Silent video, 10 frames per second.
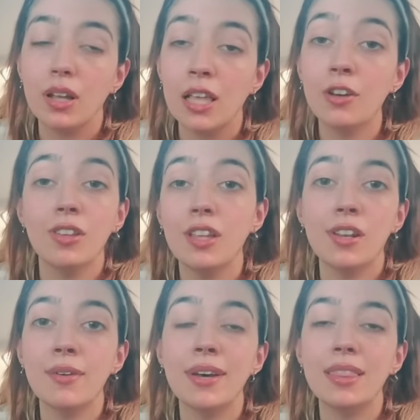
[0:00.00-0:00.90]
y
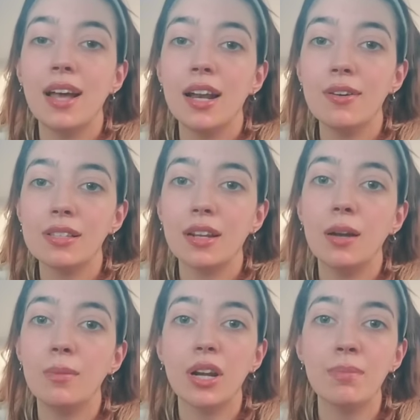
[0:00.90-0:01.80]
iba a entrar, y iba a ser el
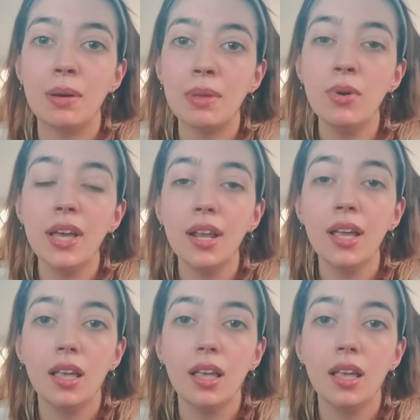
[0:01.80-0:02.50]
muere mami muere,